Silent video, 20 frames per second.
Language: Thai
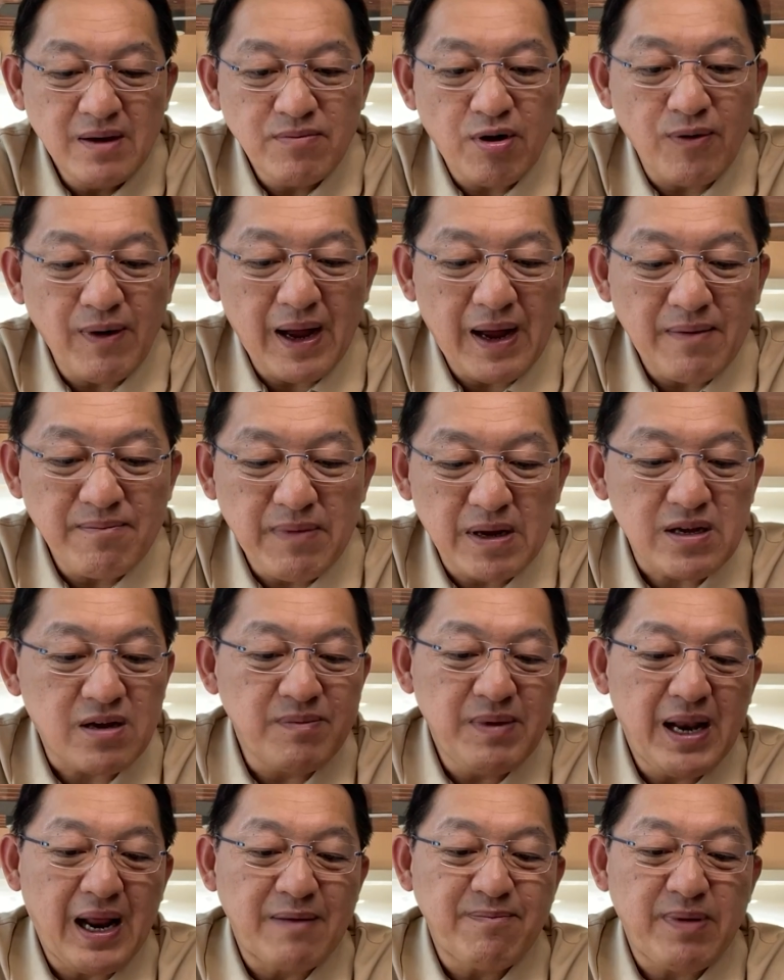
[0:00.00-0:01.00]
เพราะว่ามันก็
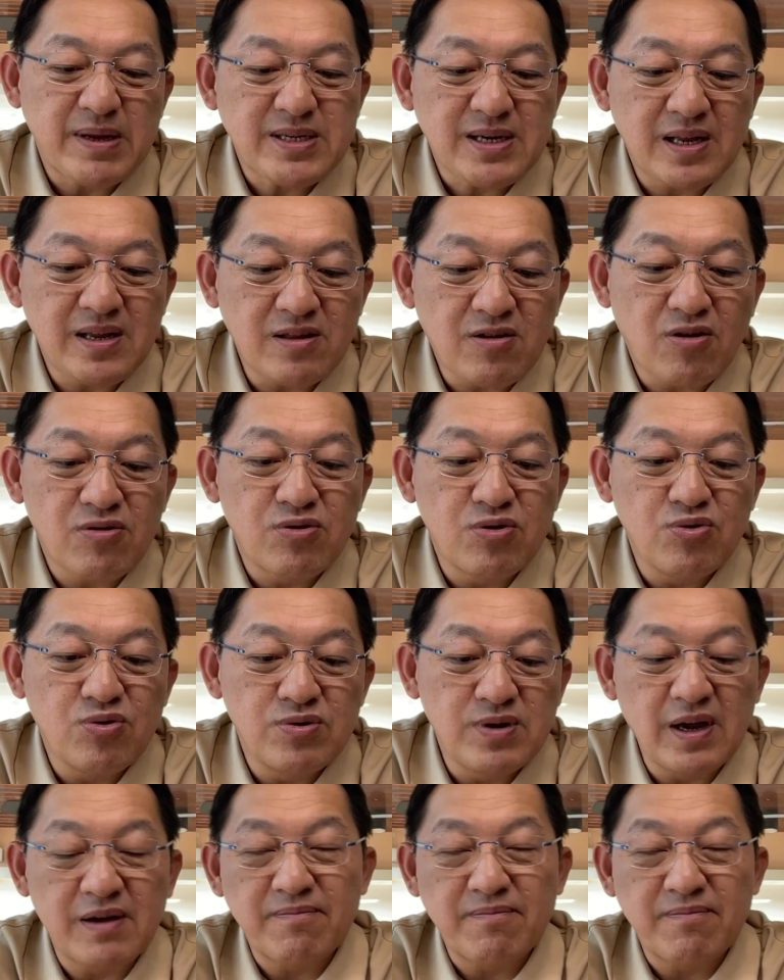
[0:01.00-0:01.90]
มีหลายปัจจัยที่ต้องดู